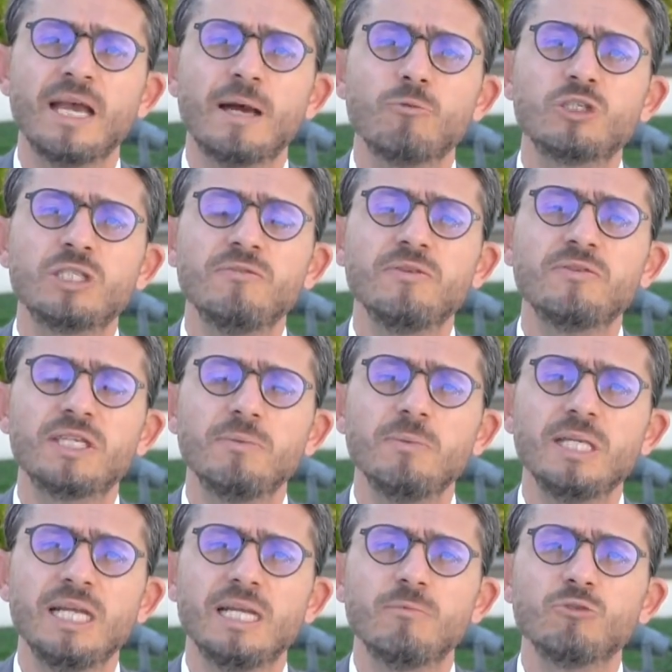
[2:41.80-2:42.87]
Ya bu Swift
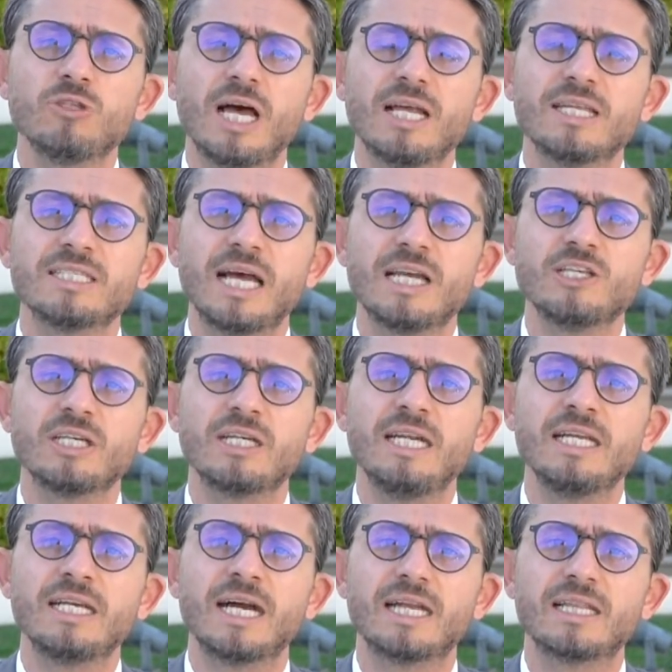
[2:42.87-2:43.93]
gibi değil. Bu da sadece
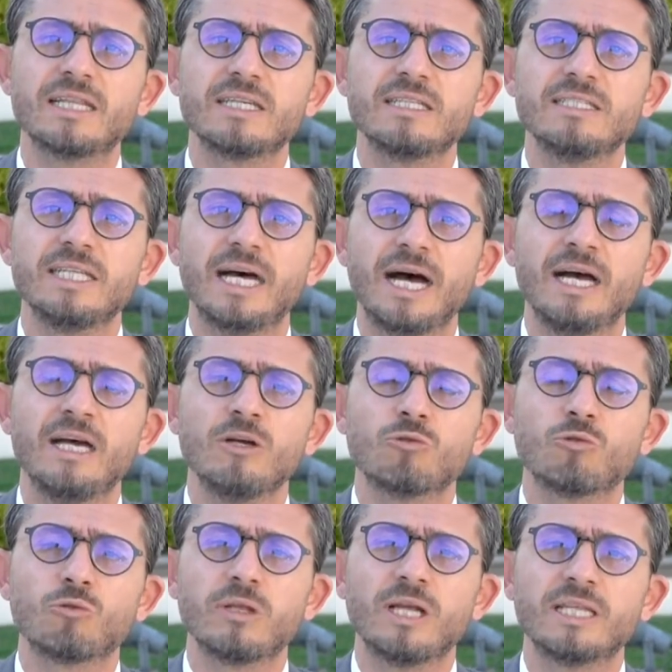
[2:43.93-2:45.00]
kredi kartlarında
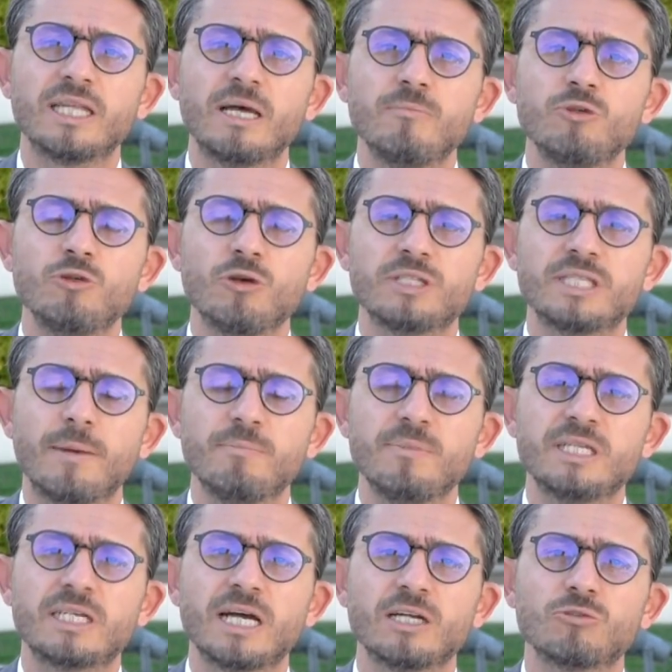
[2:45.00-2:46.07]
kullanılan bir yöntem,
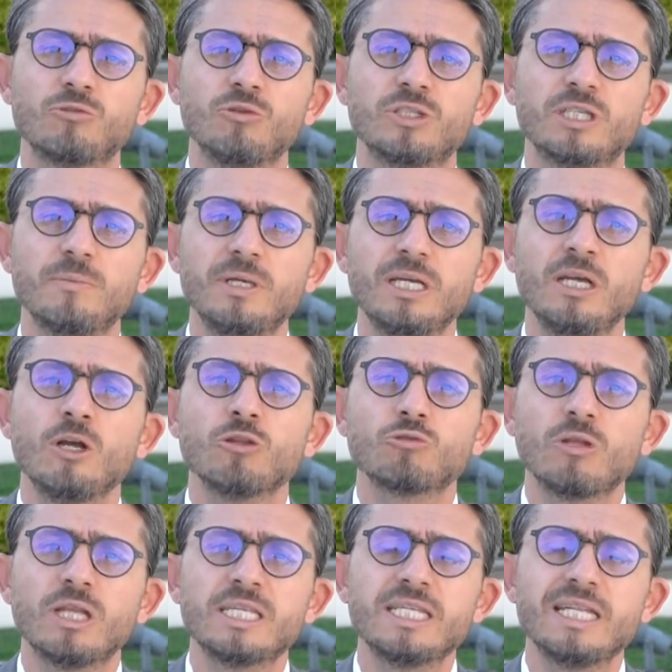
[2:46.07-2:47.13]
mir kart yöntemi.
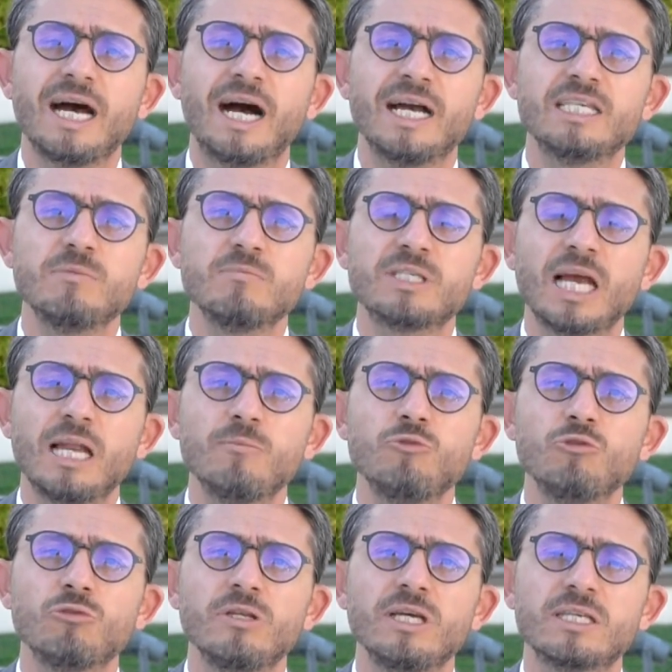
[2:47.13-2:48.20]
Dolayısıyla hacimsel
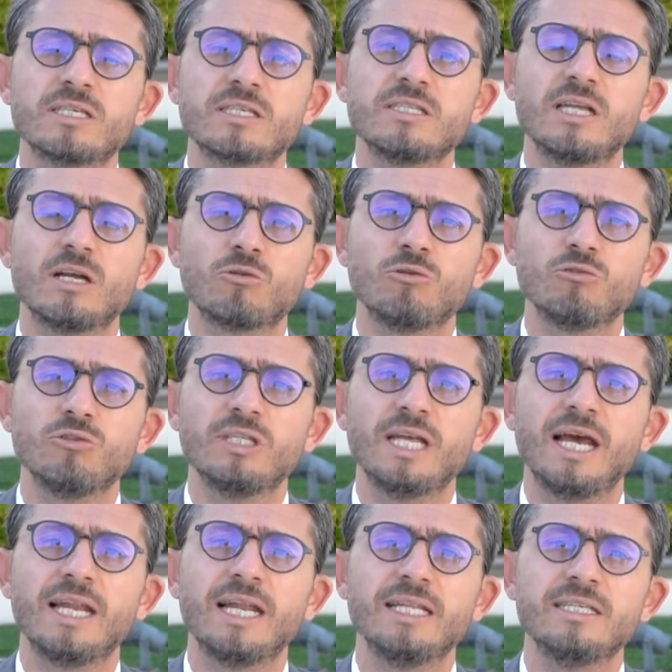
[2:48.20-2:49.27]
büyüklüğü açısından konuyu
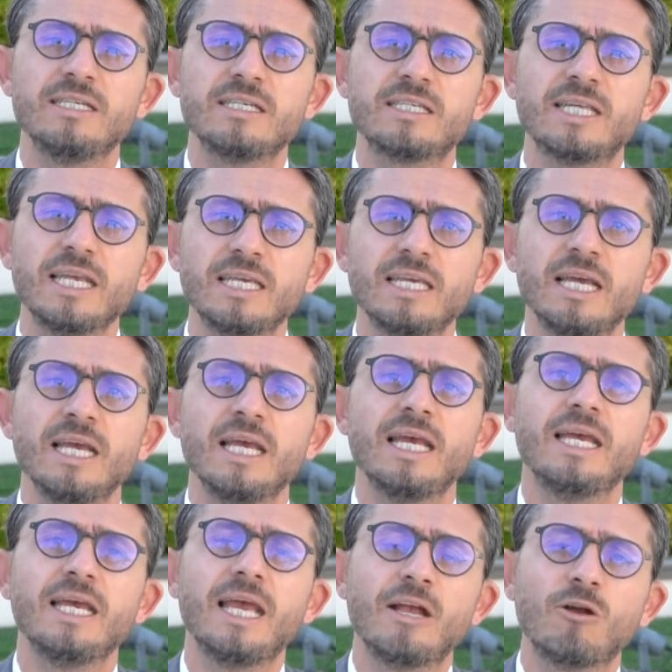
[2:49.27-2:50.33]
değerlendirirsek
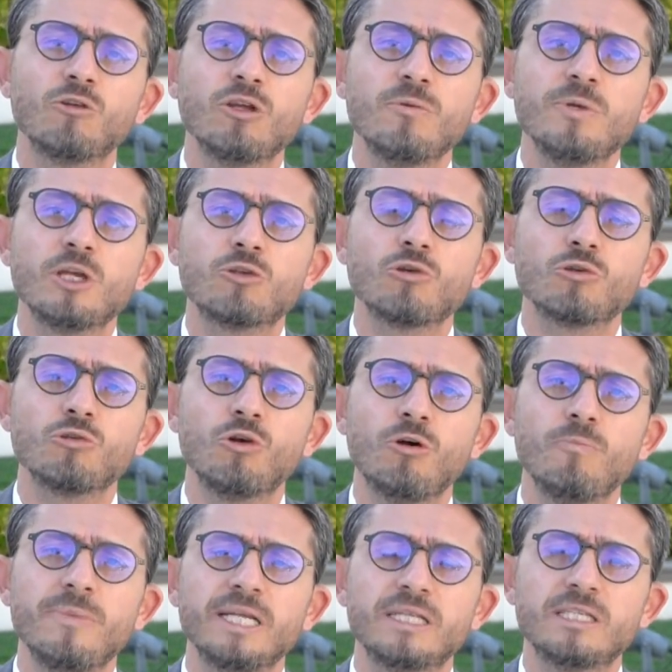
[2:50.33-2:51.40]
e, ekonomiye çok
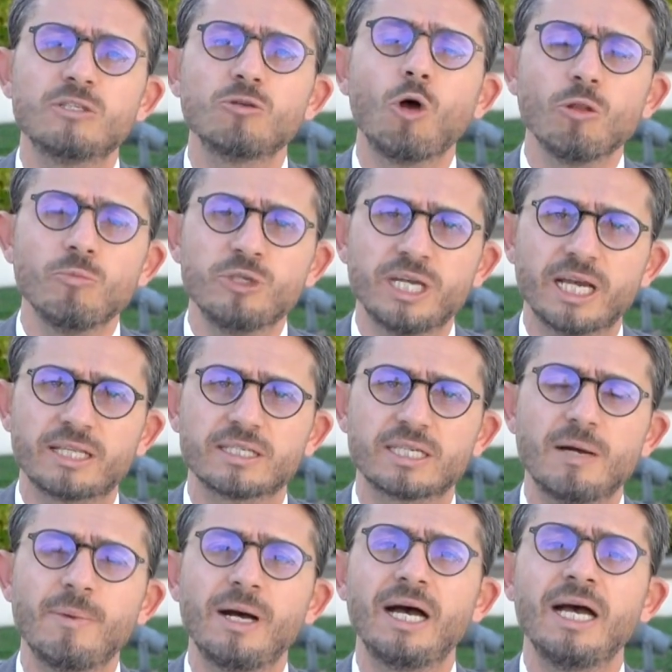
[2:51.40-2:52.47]
yoğun bir etkisi olmayacaktır.
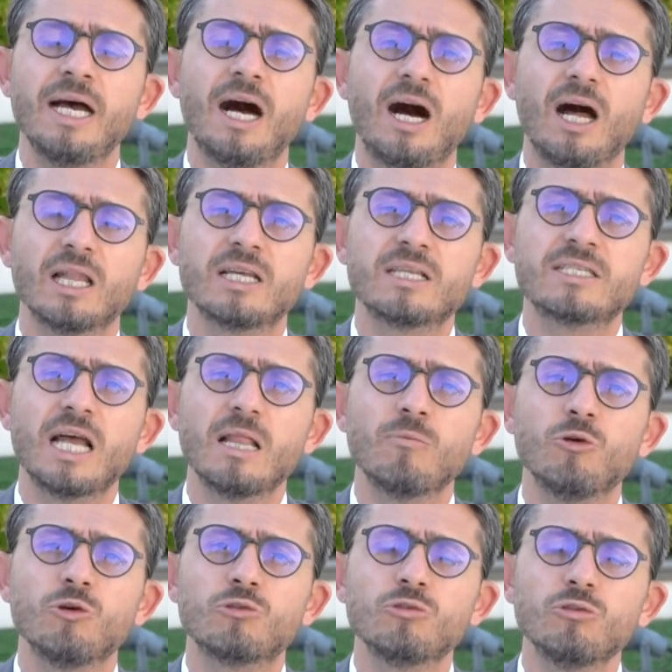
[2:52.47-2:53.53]
Ama algısal
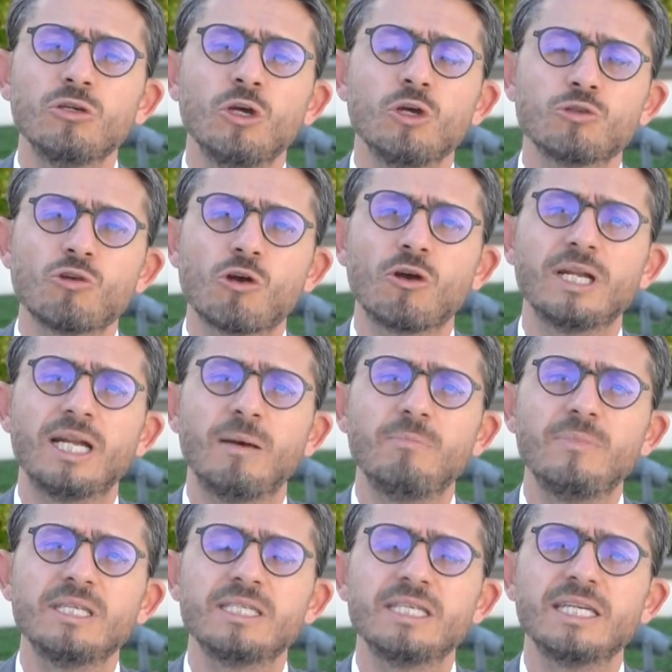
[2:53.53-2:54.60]
boyutu çok
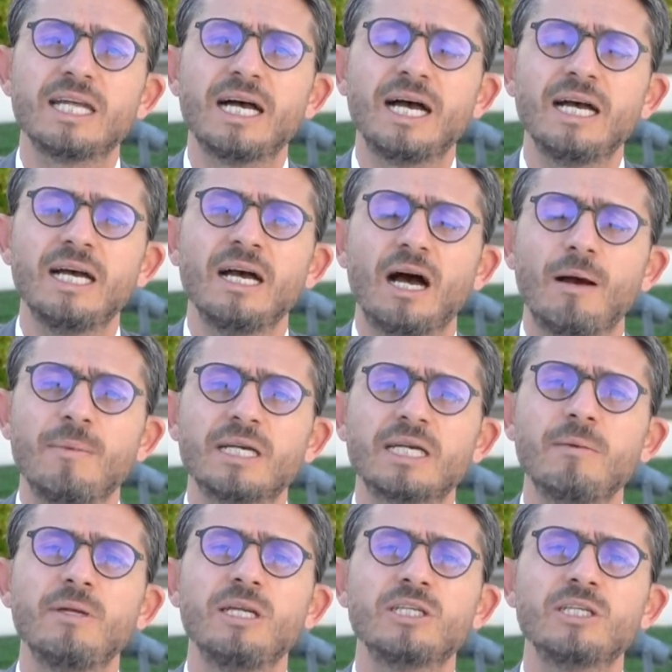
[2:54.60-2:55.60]
önemli. Zira Amerika